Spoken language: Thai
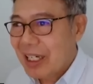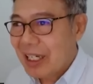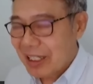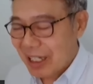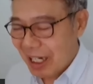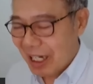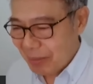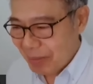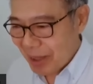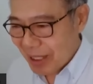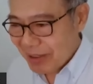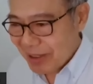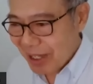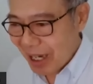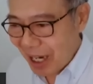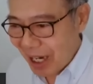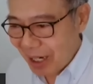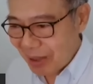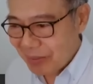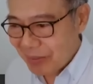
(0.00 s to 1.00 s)
ไตรมาส
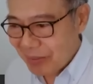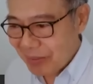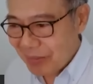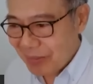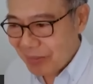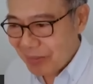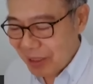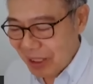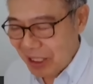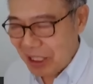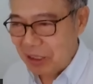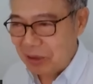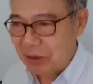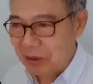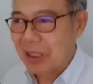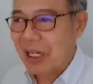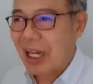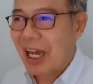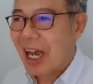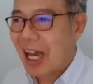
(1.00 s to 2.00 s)
หนึ่ง
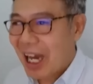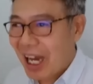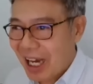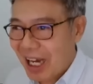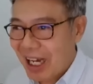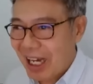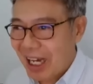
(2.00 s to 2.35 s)
จุดห้า